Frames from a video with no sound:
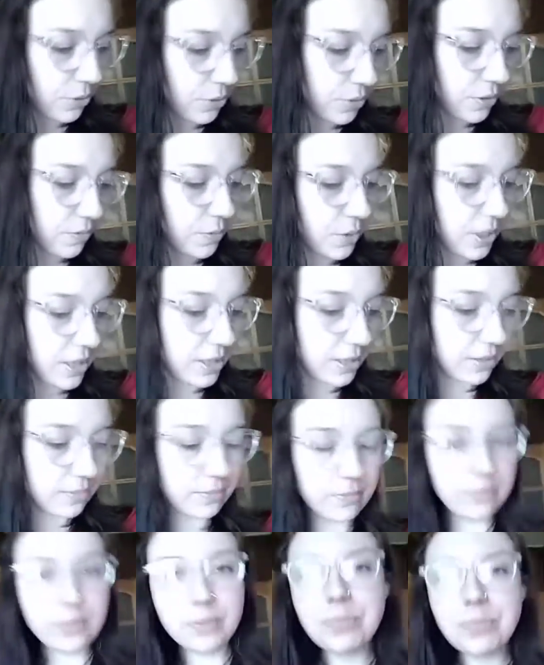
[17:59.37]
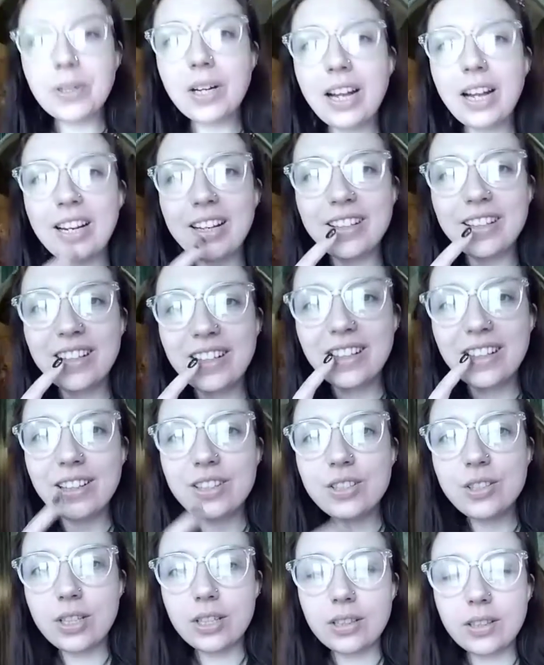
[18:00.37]
у него они выпирали
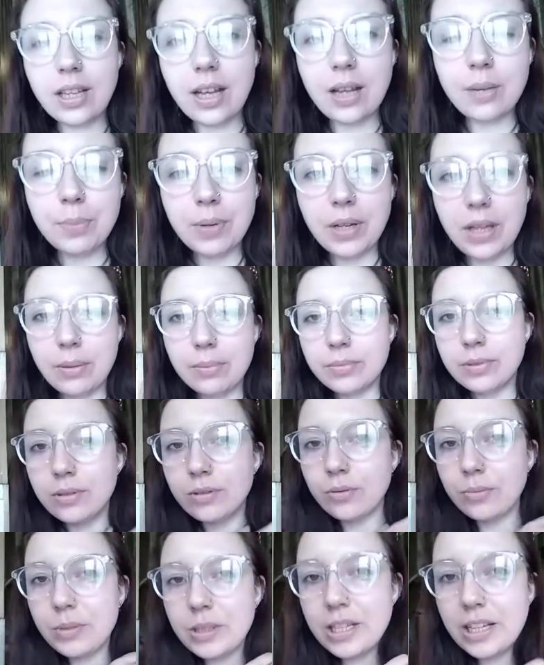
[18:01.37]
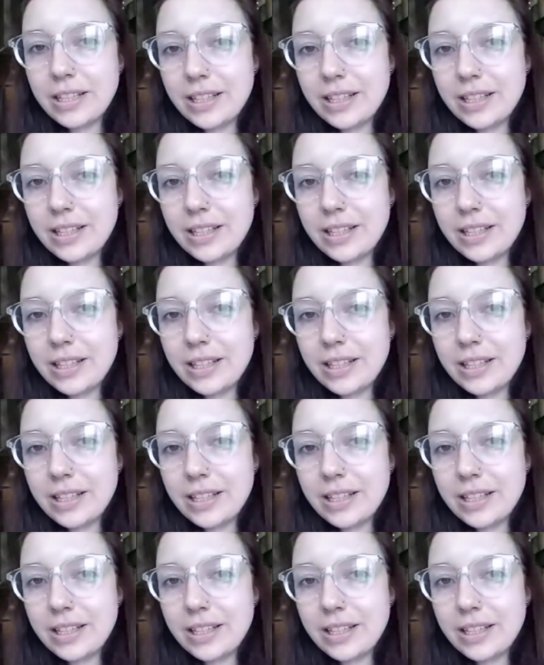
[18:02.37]
изо рта прям, у меня